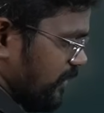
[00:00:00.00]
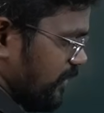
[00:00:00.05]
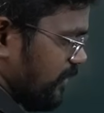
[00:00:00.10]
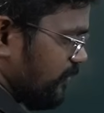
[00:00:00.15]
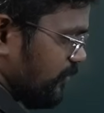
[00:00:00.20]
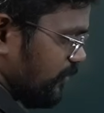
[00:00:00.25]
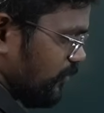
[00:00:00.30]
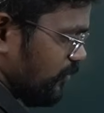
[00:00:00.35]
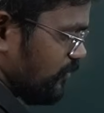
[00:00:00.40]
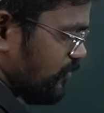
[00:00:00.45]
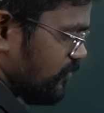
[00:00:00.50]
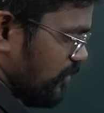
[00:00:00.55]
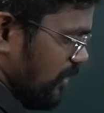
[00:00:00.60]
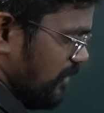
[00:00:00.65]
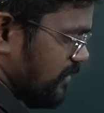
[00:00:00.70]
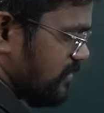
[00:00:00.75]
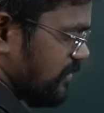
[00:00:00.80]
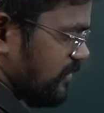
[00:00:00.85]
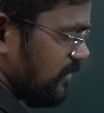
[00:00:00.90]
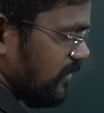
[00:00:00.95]
எனக்கு இங்கே வந்து ஒரு
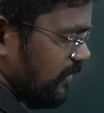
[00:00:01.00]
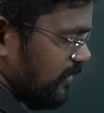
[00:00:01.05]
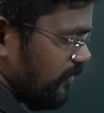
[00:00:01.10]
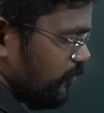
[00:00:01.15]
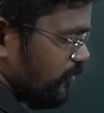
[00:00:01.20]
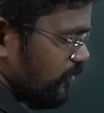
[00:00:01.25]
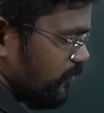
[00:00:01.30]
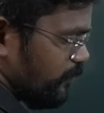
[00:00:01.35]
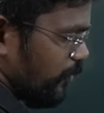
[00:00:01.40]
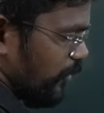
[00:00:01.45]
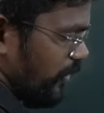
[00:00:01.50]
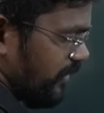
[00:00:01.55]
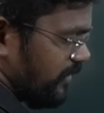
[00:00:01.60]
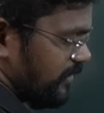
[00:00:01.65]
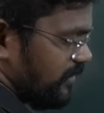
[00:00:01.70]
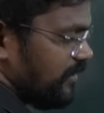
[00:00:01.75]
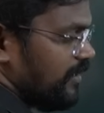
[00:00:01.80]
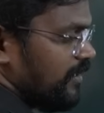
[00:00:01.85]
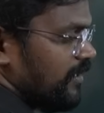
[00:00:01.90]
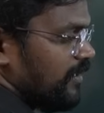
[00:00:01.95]
சார்ஜ் இருக்குது ஒரு
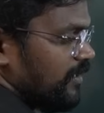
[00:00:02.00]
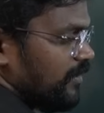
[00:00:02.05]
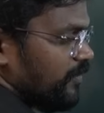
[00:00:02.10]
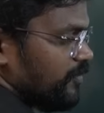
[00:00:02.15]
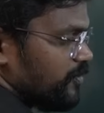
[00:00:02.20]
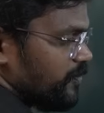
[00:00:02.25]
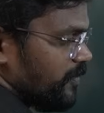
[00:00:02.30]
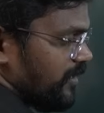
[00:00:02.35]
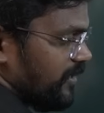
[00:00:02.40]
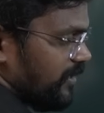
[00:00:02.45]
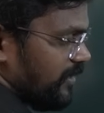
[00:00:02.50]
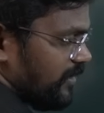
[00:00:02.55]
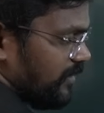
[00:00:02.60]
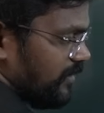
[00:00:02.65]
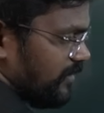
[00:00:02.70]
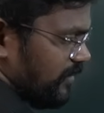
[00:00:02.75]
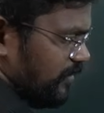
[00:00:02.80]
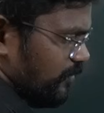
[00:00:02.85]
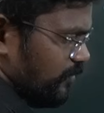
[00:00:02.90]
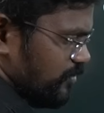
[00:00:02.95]
பாயிண்ட் விஷ் மீன் இங்கே
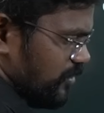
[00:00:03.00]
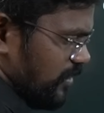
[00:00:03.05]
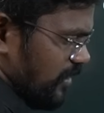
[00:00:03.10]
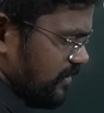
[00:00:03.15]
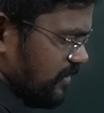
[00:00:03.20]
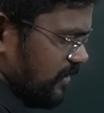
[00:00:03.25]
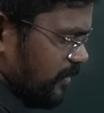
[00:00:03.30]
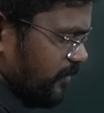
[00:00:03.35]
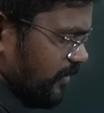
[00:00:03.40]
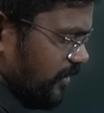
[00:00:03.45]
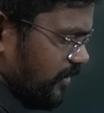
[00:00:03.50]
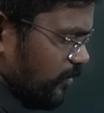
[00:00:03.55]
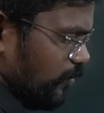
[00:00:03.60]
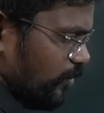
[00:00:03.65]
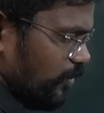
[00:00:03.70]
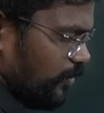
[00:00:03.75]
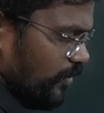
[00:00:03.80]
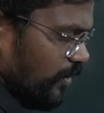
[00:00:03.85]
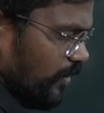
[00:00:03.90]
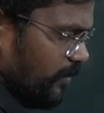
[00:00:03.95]
இருக்கிற ஒரு சார்ஜ் நம்ம இங்கே
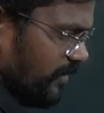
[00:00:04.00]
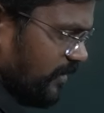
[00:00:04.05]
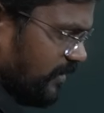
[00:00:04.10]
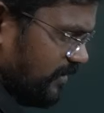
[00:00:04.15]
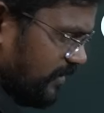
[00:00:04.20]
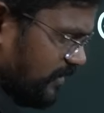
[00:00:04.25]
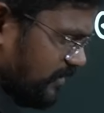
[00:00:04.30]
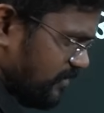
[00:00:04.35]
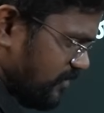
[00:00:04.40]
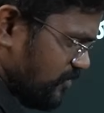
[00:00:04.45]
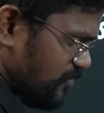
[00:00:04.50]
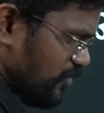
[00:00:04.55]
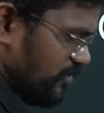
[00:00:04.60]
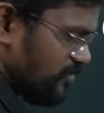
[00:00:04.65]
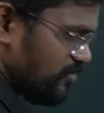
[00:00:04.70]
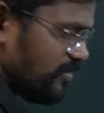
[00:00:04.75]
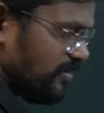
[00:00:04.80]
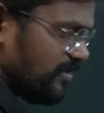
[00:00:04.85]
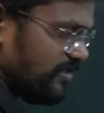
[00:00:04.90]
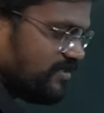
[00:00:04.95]
கொண்டு வரோம் அப்படின்னா தெர் இஸ் அ
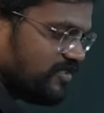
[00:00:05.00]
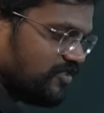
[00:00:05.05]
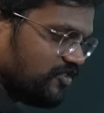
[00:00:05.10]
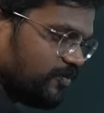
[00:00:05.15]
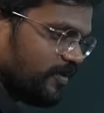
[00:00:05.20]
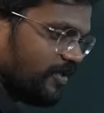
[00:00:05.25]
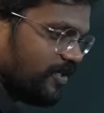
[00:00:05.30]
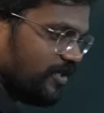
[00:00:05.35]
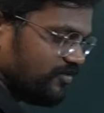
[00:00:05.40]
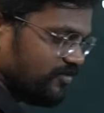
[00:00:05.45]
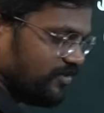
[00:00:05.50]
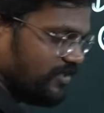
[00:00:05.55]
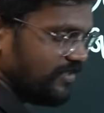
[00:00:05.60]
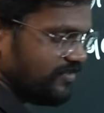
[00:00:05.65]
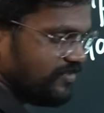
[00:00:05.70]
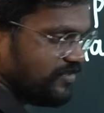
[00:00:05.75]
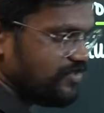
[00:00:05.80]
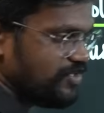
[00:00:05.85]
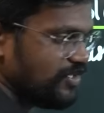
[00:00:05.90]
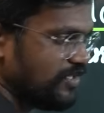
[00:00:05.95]
சேஞ்ச் இன் டிஸ்டன்ஸ் பிகாஸ் தெர்
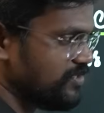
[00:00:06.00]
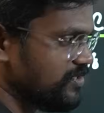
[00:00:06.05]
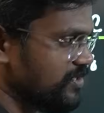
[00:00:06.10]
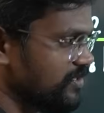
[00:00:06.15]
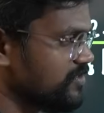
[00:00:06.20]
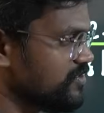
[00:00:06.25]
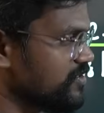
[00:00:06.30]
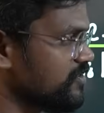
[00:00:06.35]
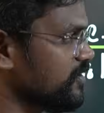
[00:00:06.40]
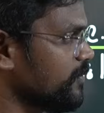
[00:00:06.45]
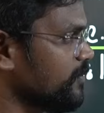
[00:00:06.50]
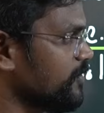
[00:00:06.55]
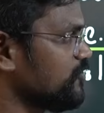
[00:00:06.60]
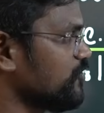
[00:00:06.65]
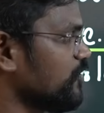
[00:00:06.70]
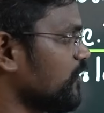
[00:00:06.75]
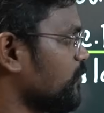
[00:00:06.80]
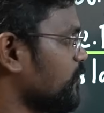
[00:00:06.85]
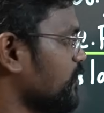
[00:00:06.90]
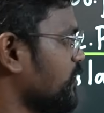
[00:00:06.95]
இஸ் அ சேஞ்ச் இன் டிஸ்டன்ஸ்
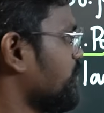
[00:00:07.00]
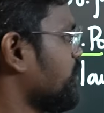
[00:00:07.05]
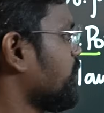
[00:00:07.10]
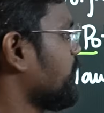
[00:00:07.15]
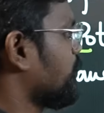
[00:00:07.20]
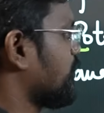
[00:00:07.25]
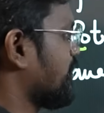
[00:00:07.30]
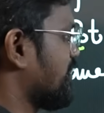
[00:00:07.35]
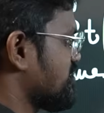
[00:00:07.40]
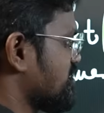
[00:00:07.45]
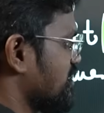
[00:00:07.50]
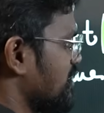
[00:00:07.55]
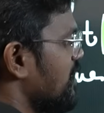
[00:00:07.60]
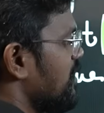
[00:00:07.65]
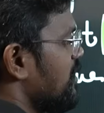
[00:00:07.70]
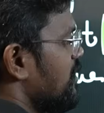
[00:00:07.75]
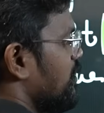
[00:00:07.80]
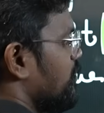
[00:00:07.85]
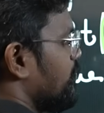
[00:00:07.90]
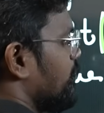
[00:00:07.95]
அப்படின்னு சொல்லும்போது என்னுடைய பொட்டன்ஷியல்
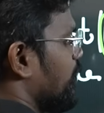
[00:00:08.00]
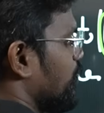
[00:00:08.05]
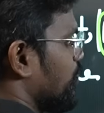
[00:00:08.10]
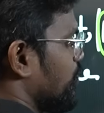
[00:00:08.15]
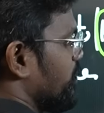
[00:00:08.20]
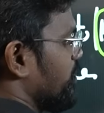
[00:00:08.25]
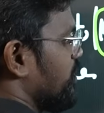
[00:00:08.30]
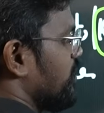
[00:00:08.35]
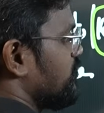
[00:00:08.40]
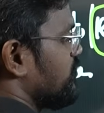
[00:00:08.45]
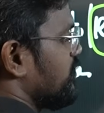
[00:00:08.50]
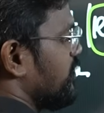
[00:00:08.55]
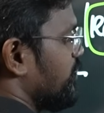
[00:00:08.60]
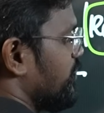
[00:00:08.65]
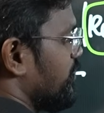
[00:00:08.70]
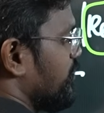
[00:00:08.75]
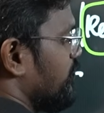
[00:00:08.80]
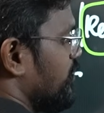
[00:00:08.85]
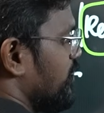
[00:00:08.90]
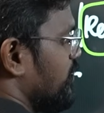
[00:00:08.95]
மாறும் பிகாஸ்
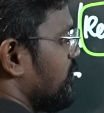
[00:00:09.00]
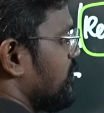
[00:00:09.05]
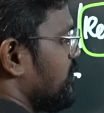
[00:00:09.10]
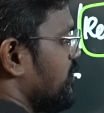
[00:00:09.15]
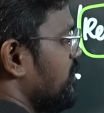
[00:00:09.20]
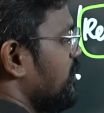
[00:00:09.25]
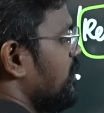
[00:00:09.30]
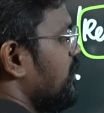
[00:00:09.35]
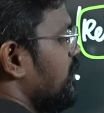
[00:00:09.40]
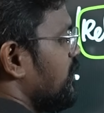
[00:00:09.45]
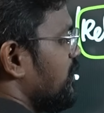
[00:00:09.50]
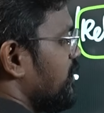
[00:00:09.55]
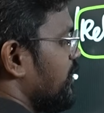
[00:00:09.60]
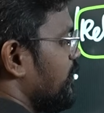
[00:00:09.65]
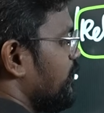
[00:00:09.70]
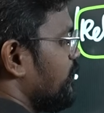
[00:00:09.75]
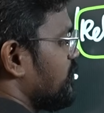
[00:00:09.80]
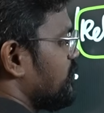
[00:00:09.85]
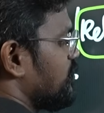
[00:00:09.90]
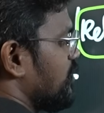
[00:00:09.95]
என்னுடைய வி வந்து
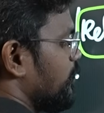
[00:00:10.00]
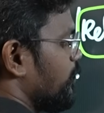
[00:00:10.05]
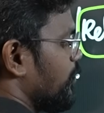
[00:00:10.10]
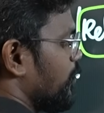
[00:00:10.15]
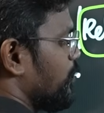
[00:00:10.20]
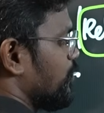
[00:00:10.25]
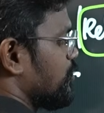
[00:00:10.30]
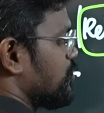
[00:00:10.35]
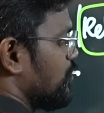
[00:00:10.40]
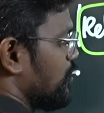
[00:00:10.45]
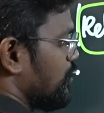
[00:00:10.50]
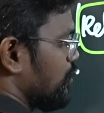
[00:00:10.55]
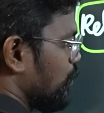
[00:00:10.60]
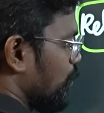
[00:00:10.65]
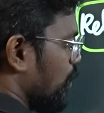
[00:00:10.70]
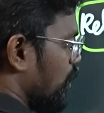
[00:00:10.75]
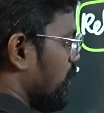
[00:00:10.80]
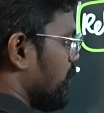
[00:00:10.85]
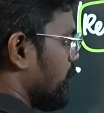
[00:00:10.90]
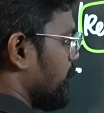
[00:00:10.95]
இன்வெர்ஸ்லி ப்ரொபோஷனல் டு
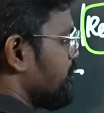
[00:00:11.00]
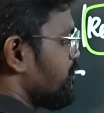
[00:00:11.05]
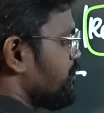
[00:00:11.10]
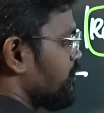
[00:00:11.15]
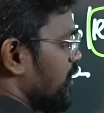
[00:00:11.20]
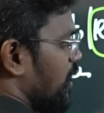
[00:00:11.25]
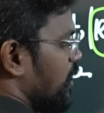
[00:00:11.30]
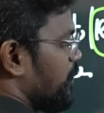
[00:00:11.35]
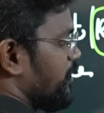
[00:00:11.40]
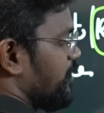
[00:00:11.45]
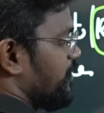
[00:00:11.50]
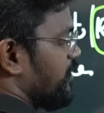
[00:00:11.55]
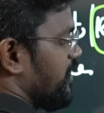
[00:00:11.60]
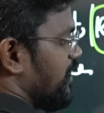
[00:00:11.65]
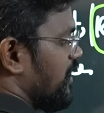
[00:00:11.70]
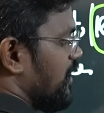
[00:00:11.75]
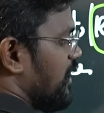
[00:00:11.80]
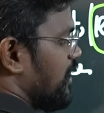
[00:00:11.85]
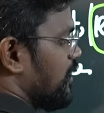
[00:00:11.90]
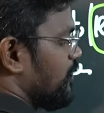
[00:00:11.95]
ஆர் அப்போ என்னுடைய
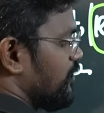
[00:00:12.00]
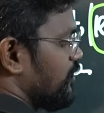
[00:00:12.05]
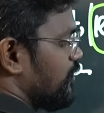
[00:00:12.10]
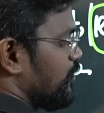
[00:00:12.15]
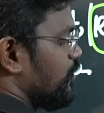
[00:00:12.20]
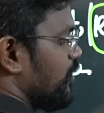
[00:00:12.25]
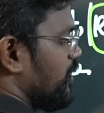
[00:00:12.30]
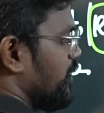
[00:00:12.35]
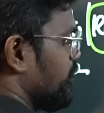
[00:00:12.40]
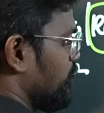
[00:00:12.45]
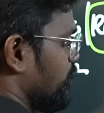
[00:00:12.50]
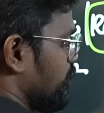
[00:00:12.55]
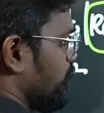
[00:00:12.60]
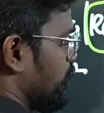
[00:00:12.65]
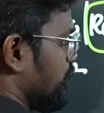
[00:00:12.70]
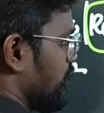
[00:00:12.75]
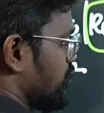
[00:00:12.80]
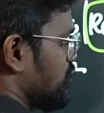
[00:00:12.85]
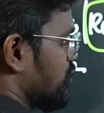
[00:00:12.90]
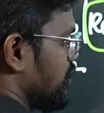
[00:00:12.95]
ஆர் வந்து குறையும் போது
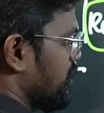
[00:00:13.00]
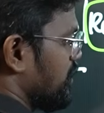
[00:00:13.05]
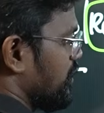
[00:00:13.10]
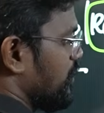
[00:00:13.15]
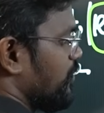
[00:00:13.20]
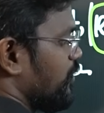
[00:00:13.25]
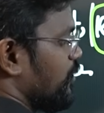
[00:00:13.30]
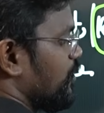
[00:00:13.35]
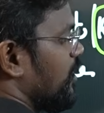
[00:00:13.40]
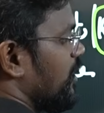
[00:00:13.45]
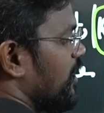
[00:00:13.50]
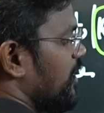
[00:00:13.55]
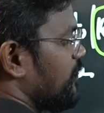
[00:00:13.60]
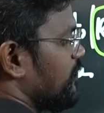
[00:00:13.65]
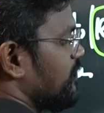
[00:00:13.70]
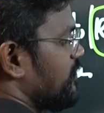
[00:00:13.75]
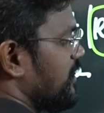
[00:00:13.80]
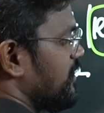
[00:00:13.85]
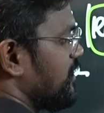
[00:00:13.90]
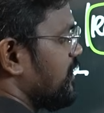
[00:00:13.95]
பொட்டன்ஷியல் அதிகமாகும் ஆர்
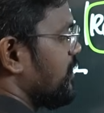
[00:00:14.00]
வந்து